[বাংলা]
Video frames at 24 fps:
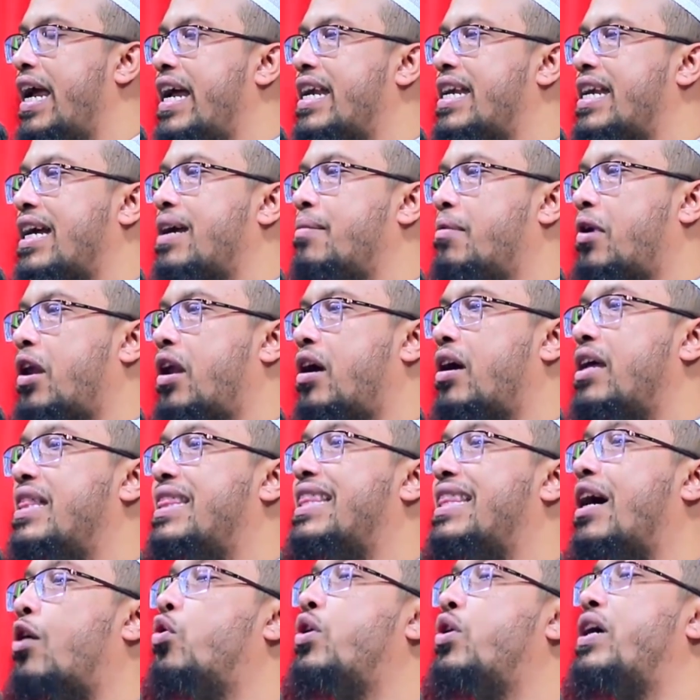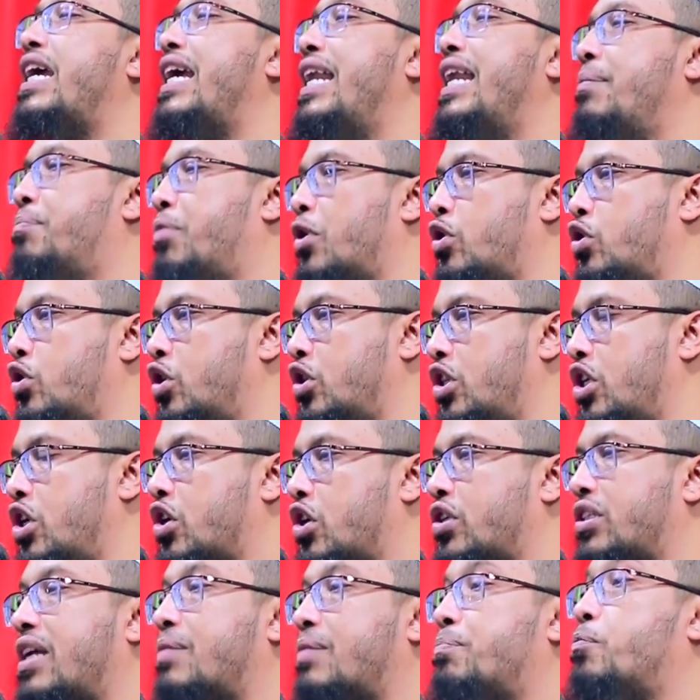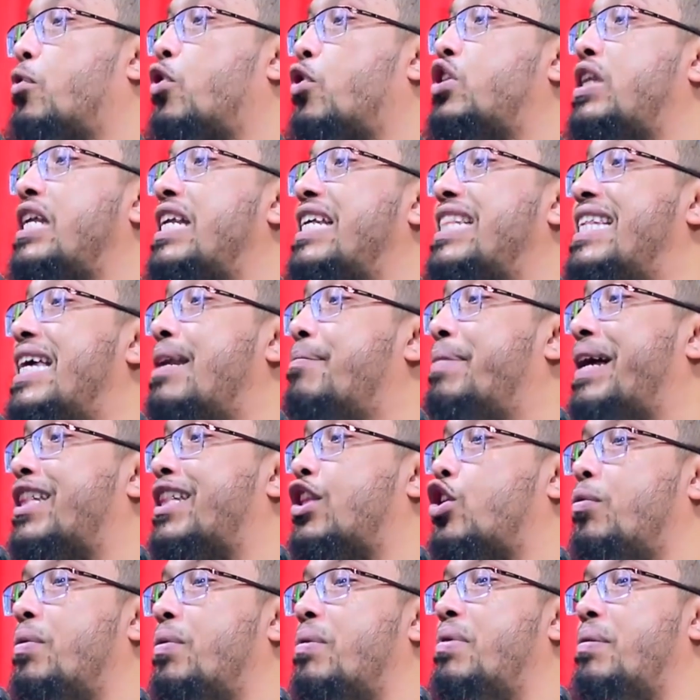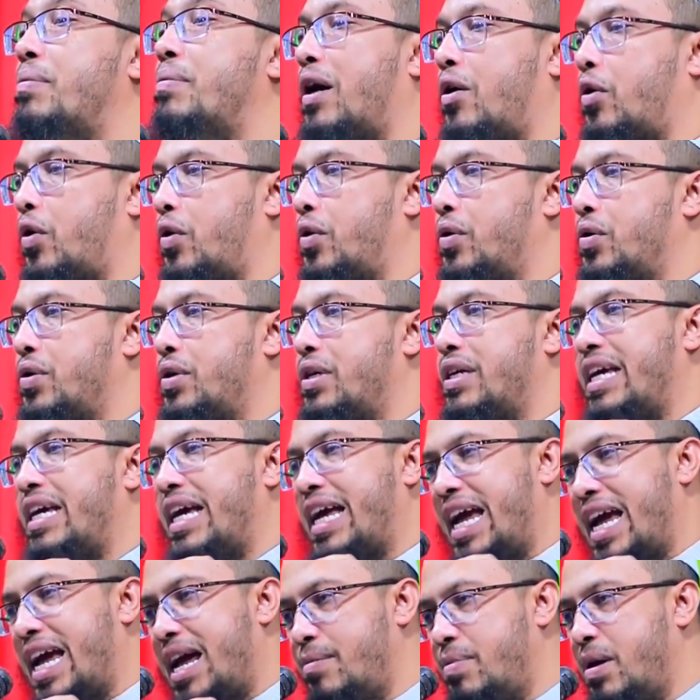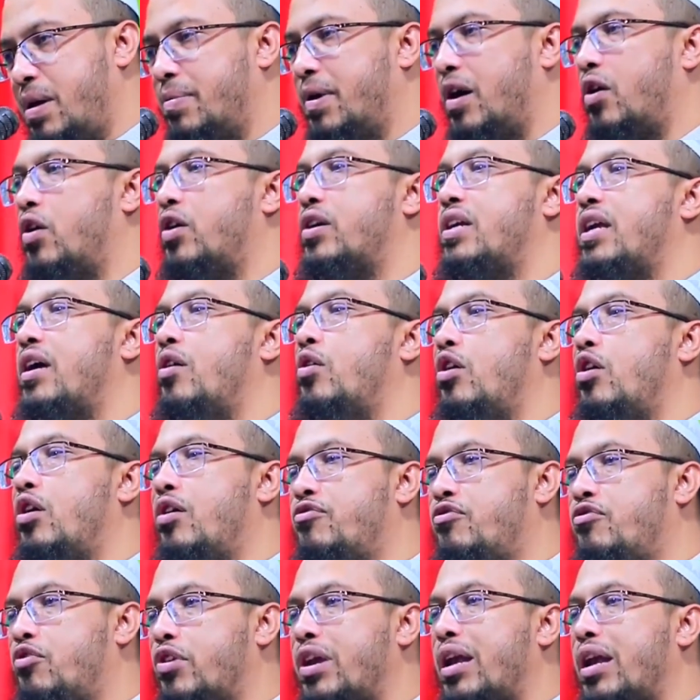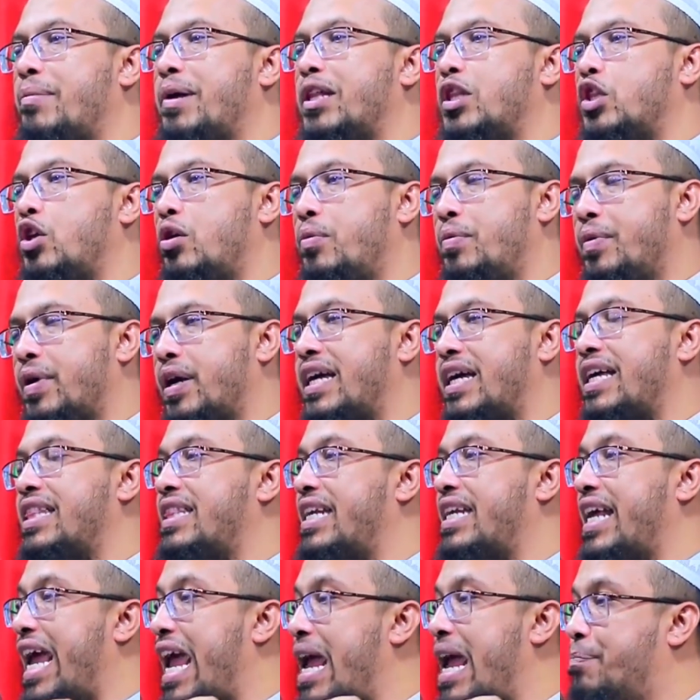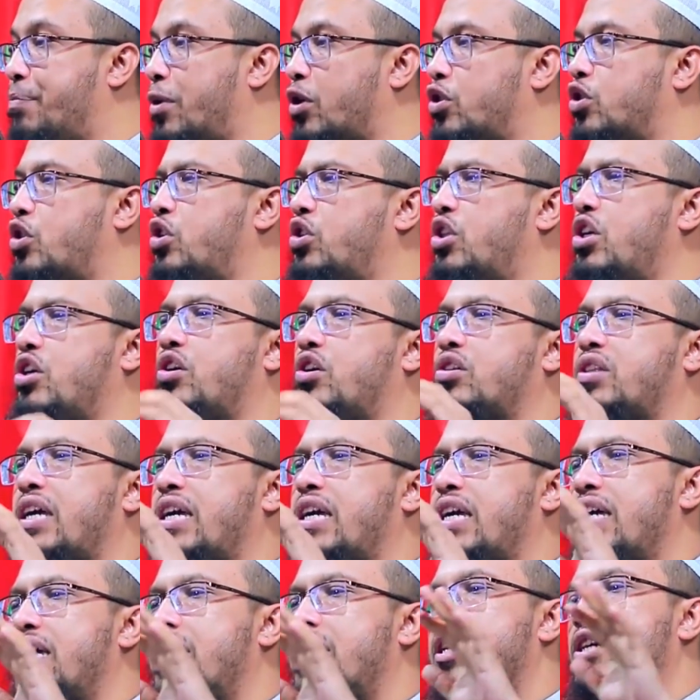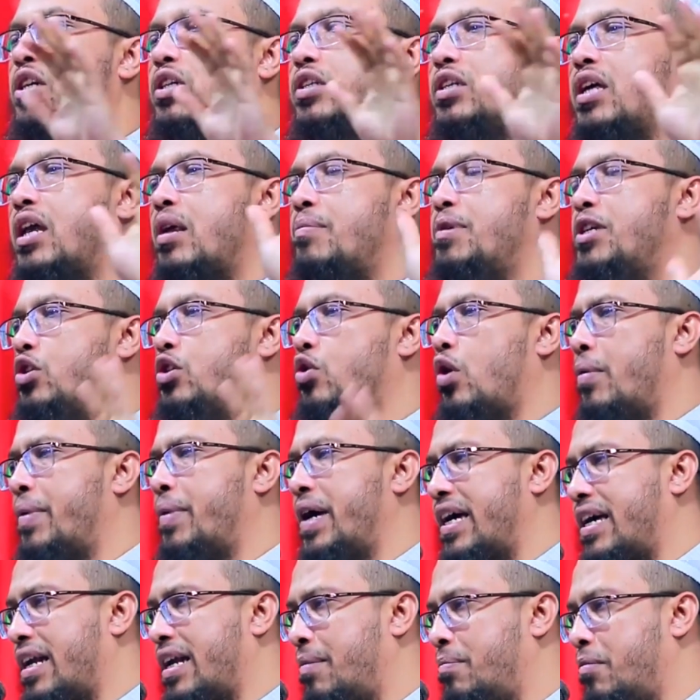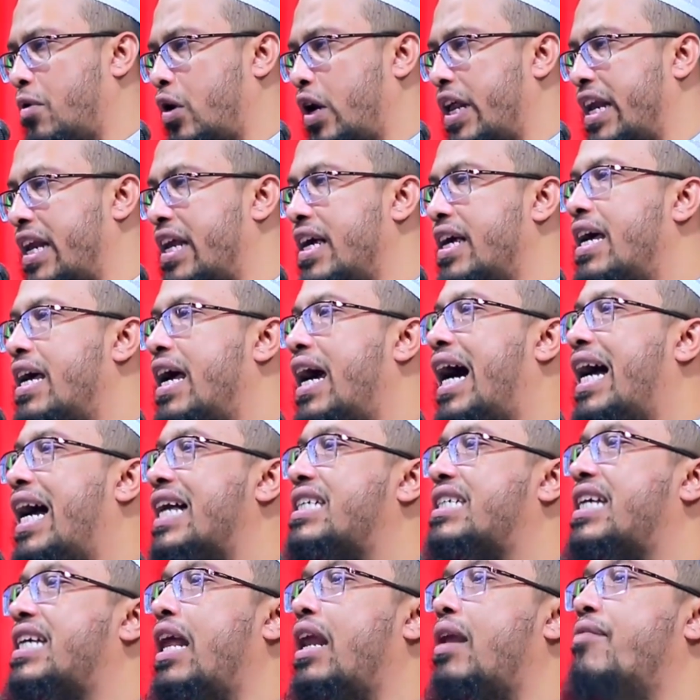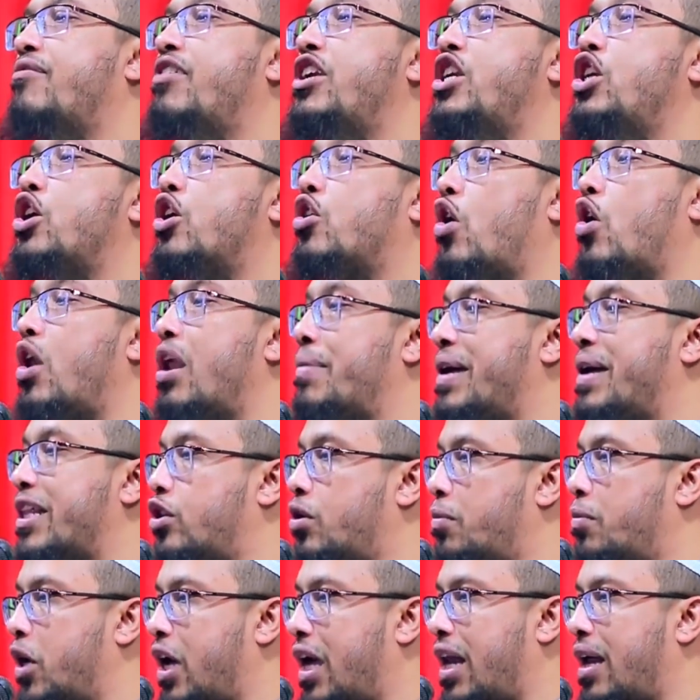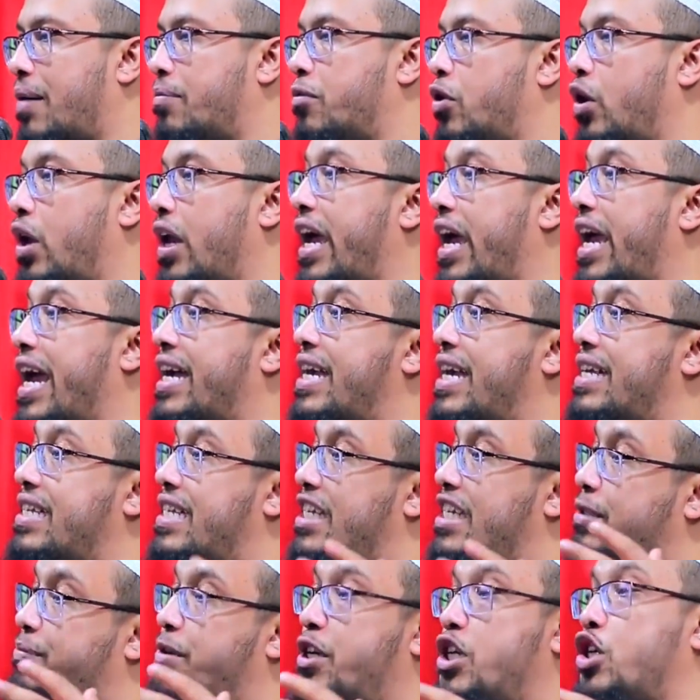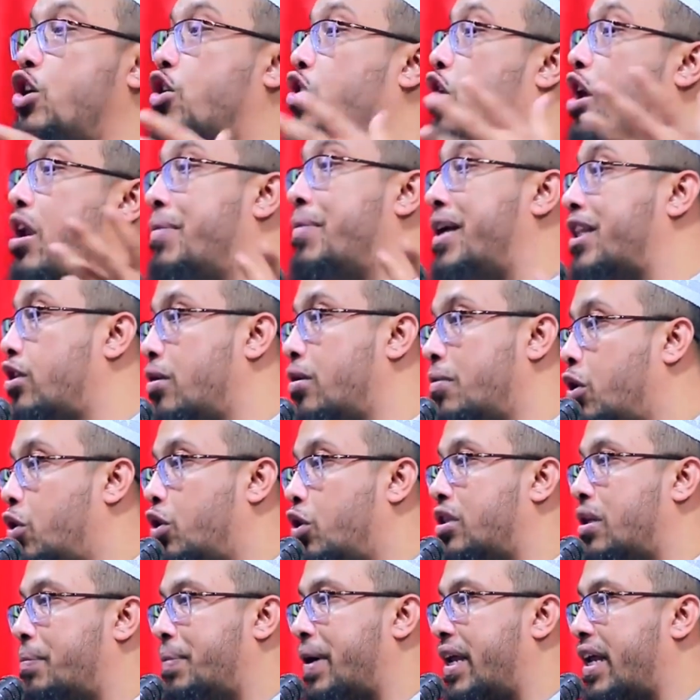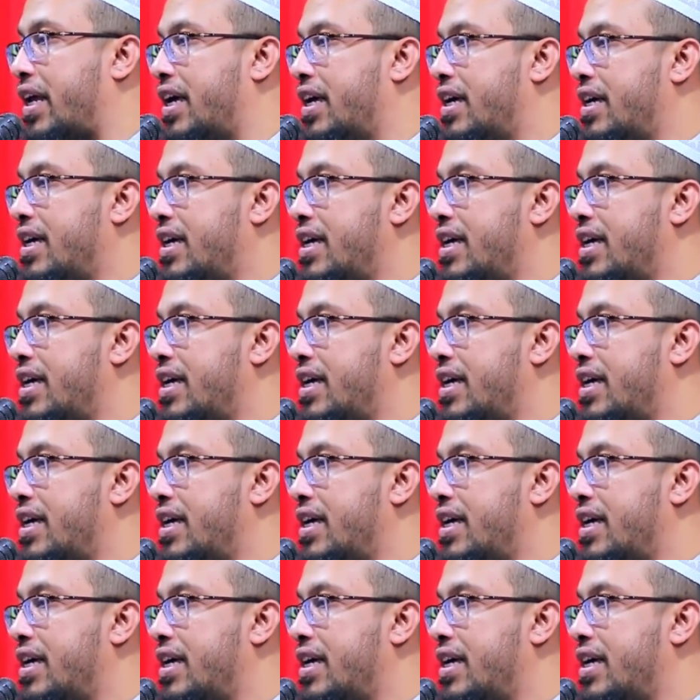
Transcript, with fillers: এটাকে বলা হয় তাউকিল পদ্ধতি অর্থাৎ প্রতিনিধির মাধ্যমে বিবাহ এই বিবাহটা হলো ফোনের মাধ্যমে বিবাহের ক্ষেত্রে এই পদ্ধতির কথাই সারা বিশ্ব ওলামা একরাম বলেন আজকাল ভিডিও কলের মাধ্যমে হয় আলহামদুলিল্লাহ একই জিনিস ভিডিও কলের মাধ্যমেও হতে পারে